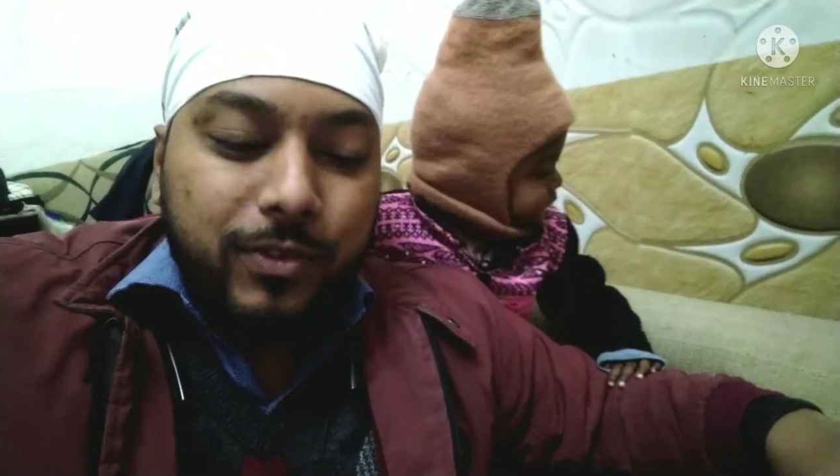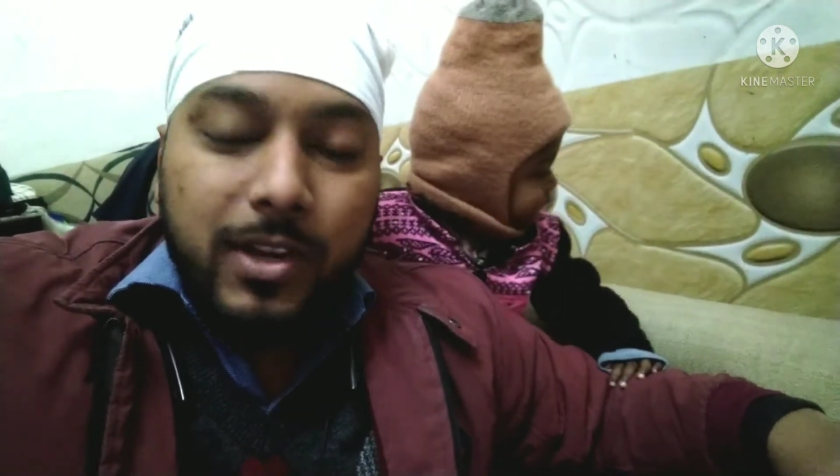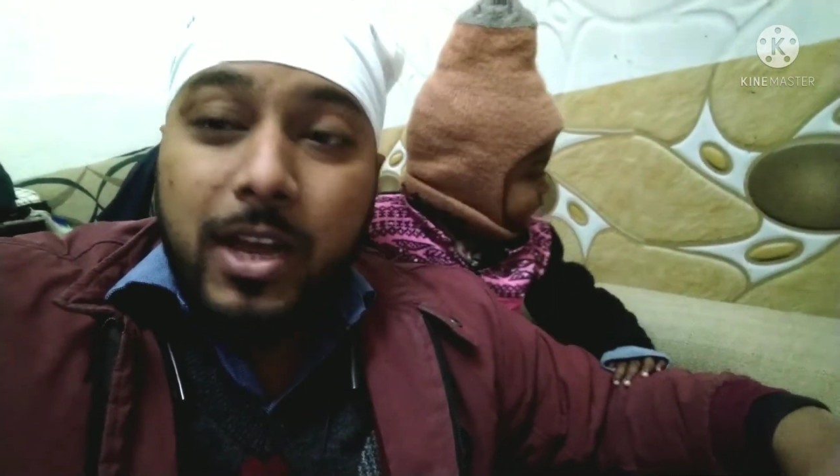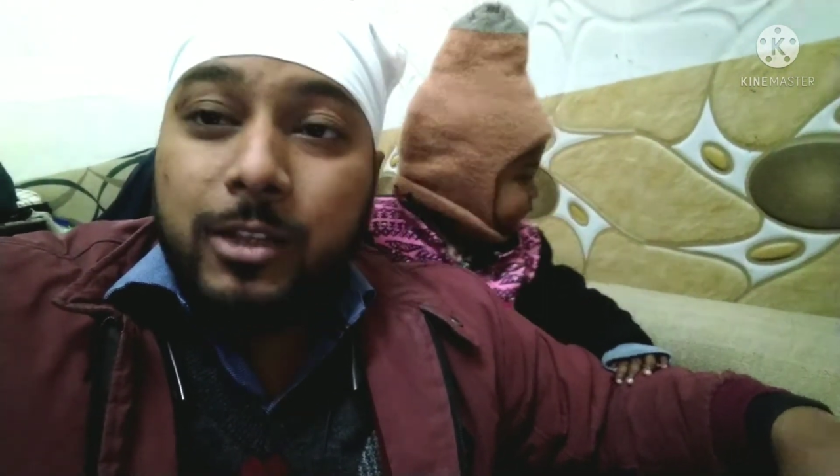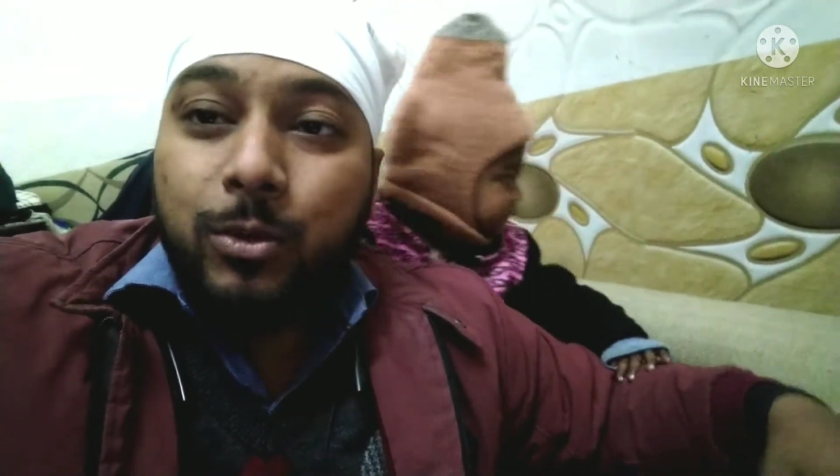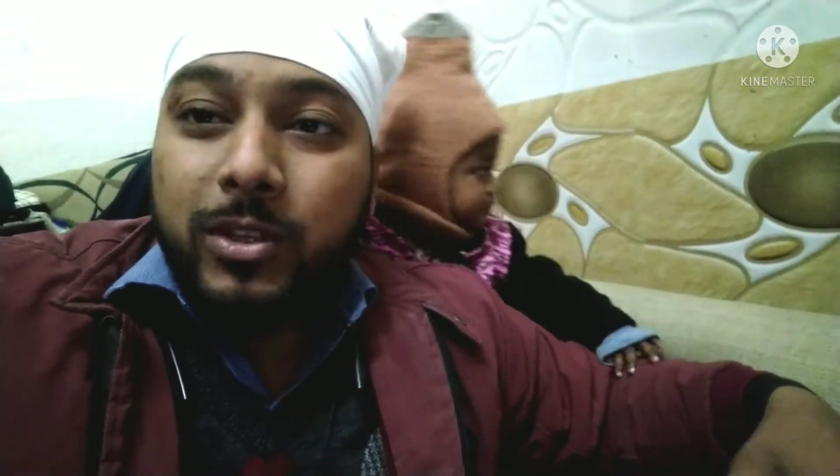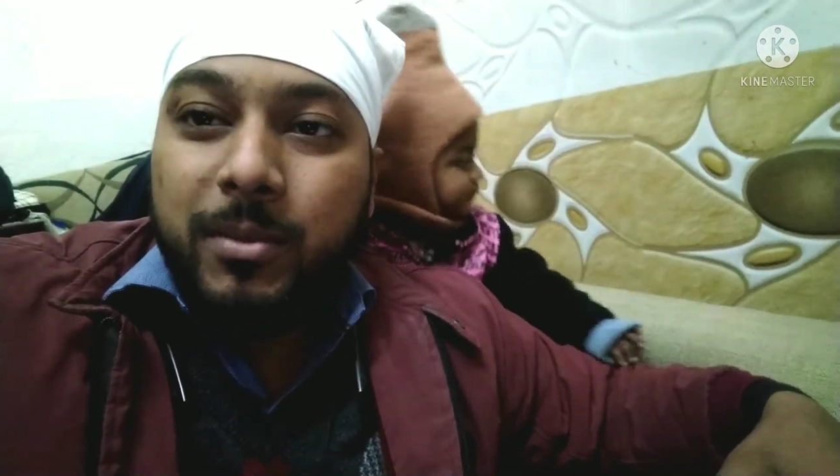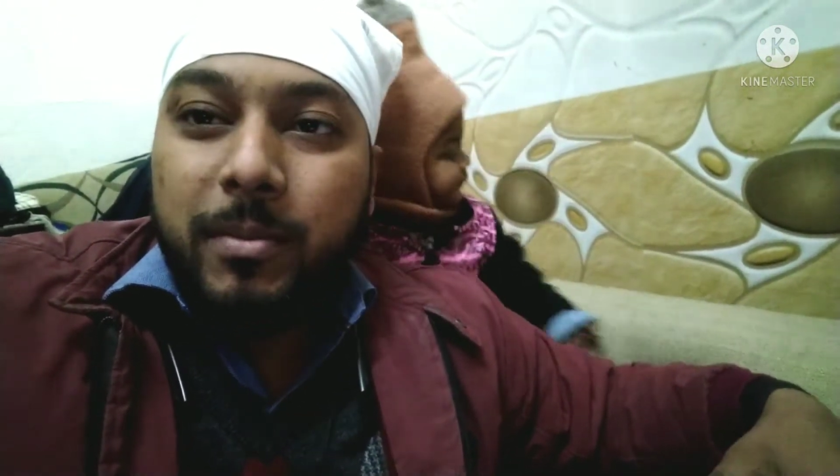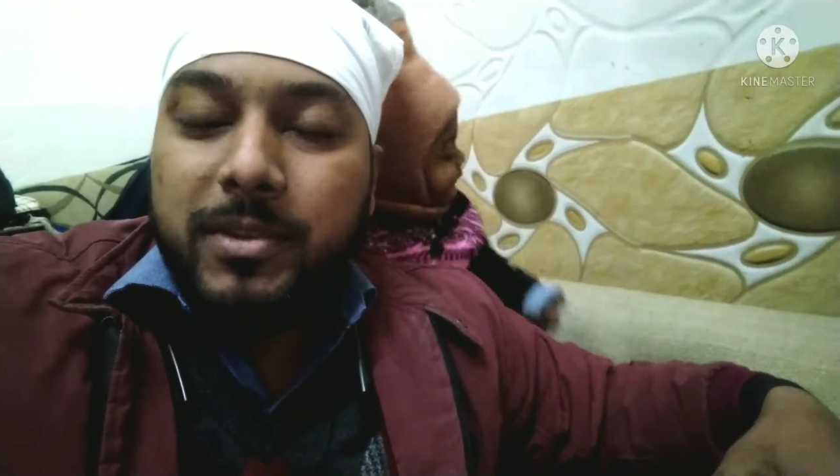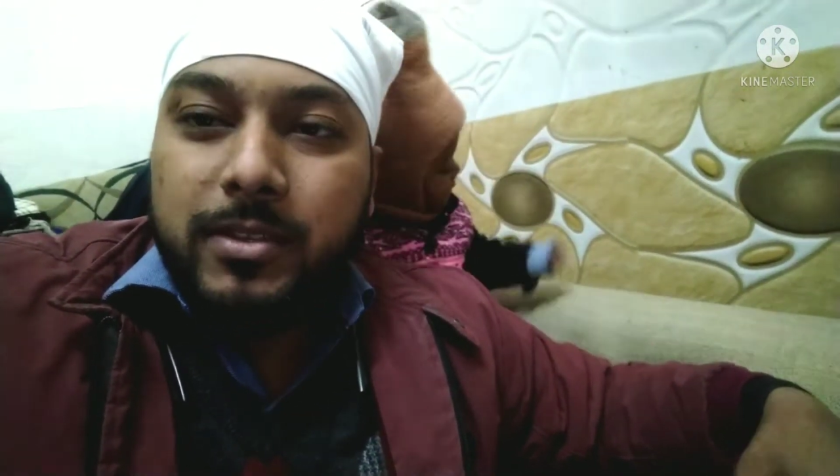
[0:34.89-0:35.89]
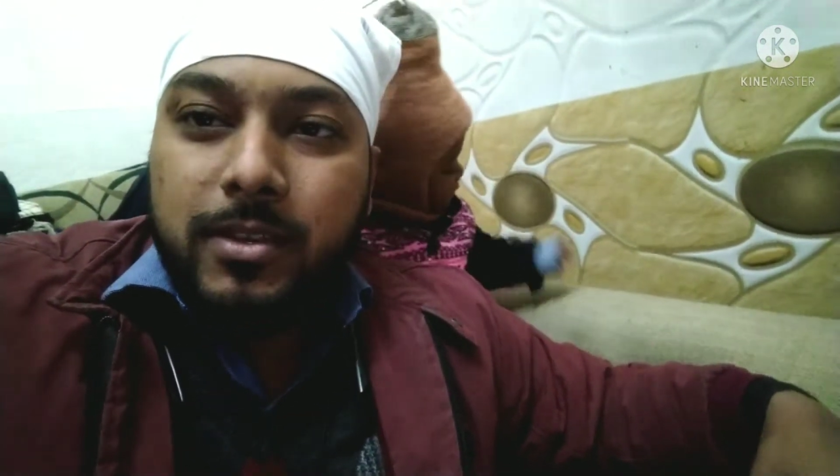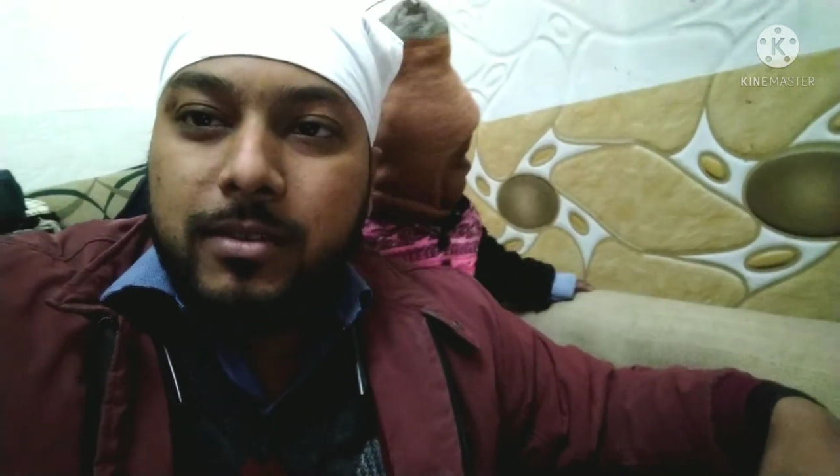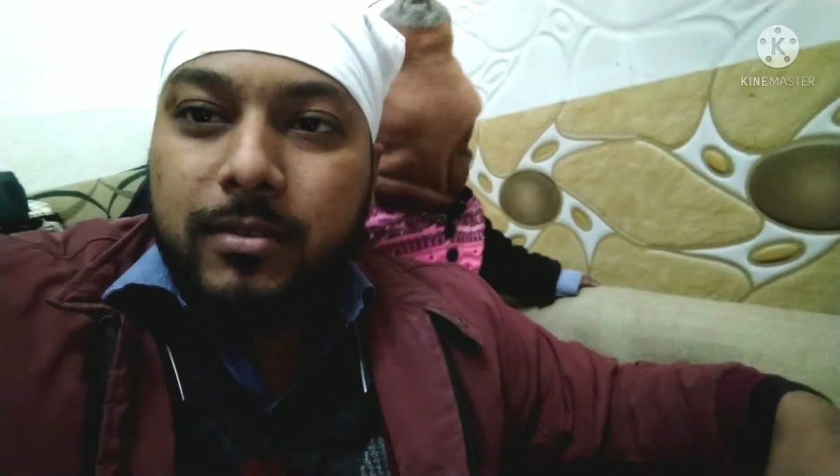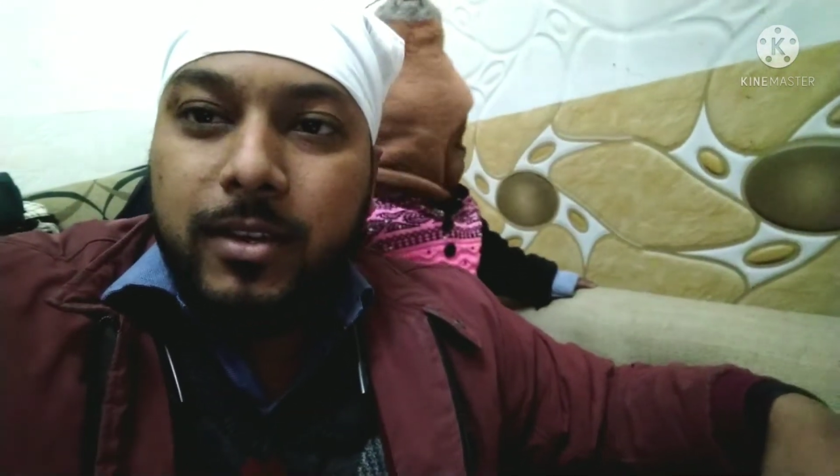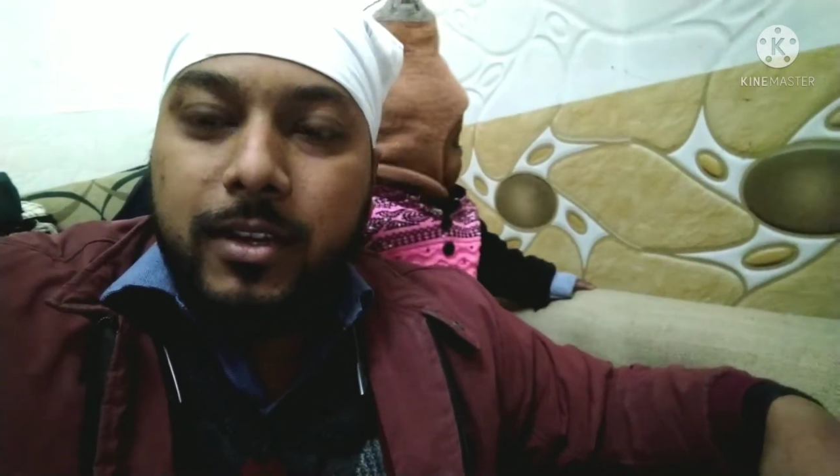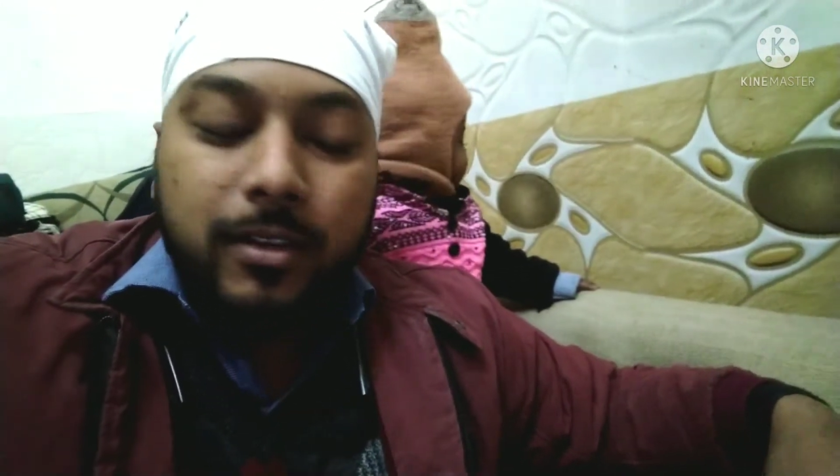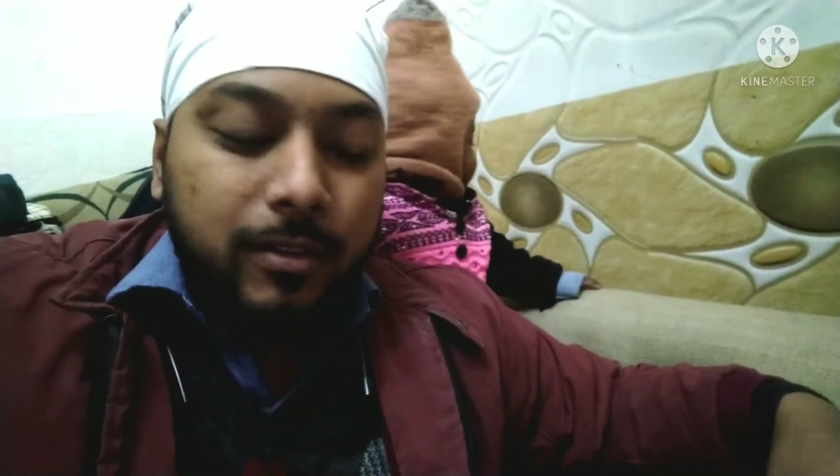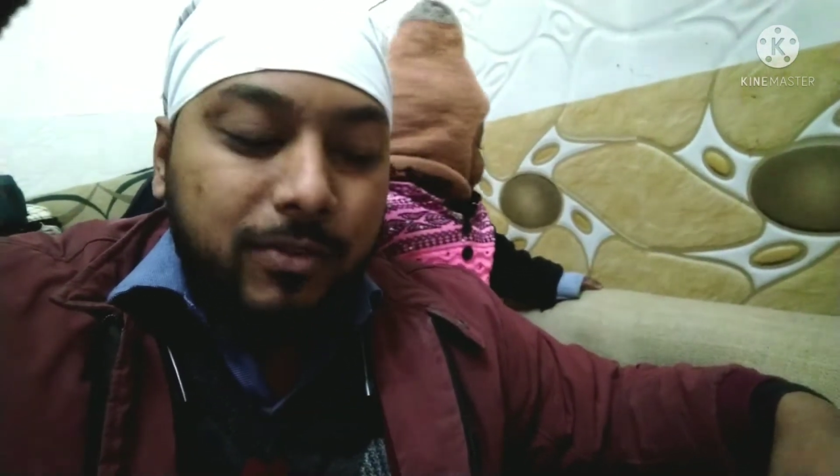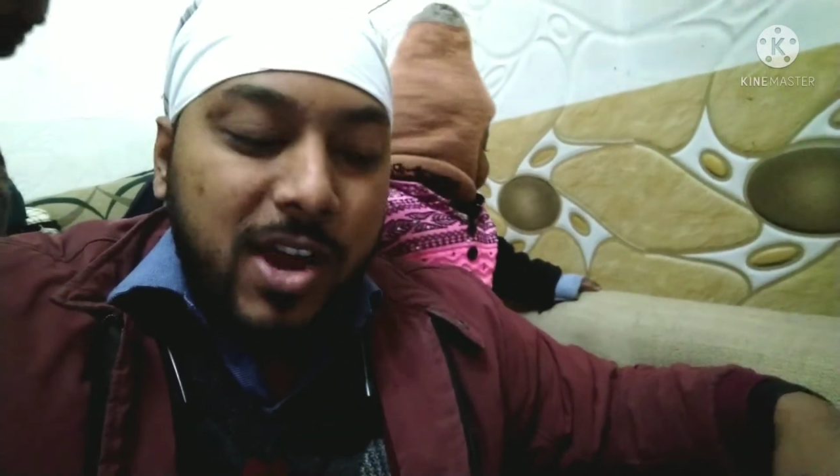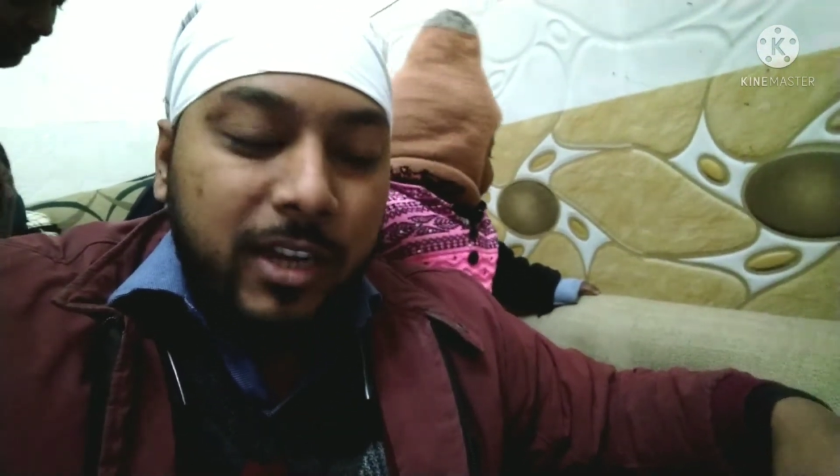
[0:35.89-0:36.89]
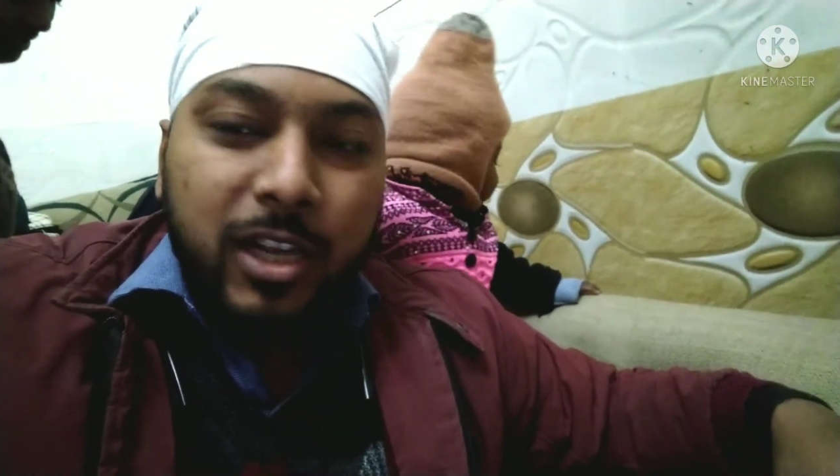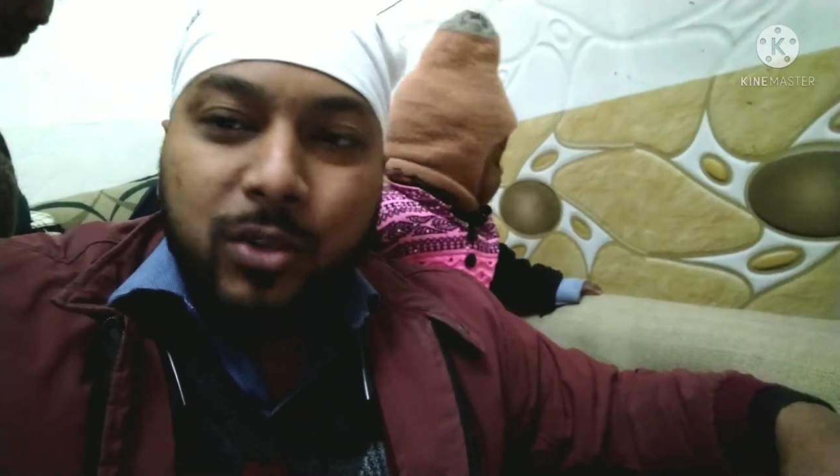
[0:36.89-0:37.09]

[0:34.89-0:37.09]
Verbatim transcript: फिलहाल थोड़ा सा मैं बस एक फाइल